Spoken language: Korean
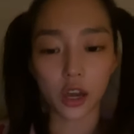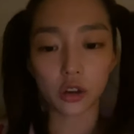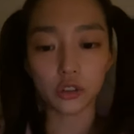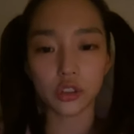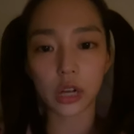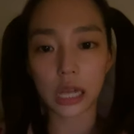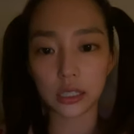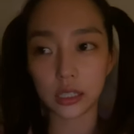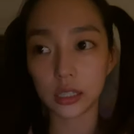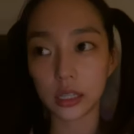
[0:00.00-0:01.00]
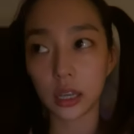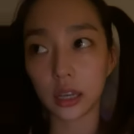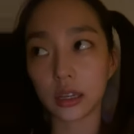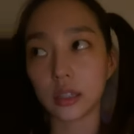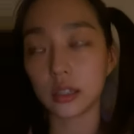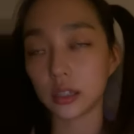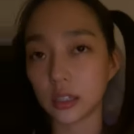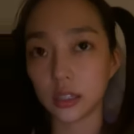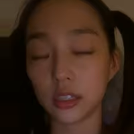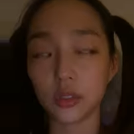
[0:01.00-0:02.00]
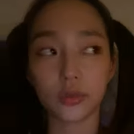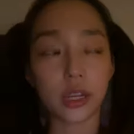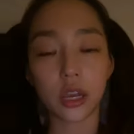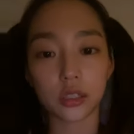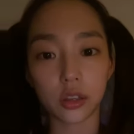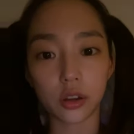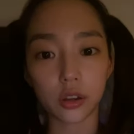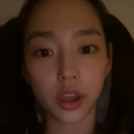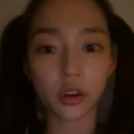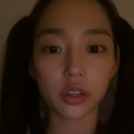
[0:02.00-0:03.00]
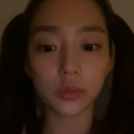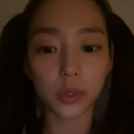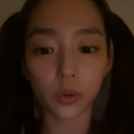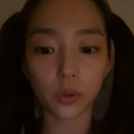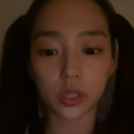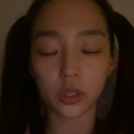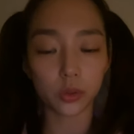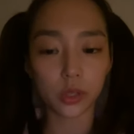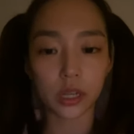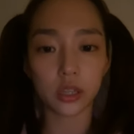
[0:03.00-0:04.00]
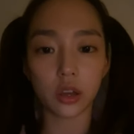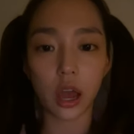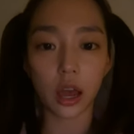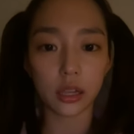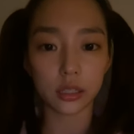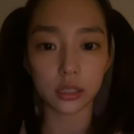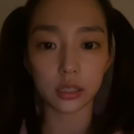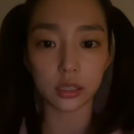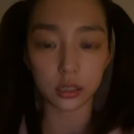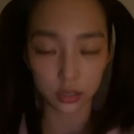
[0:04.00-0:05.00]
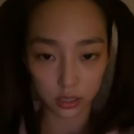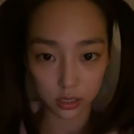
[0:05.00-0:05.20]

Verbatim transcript: 겨울 간식을 위해서 현금을 꼭 들고 다녀야 하는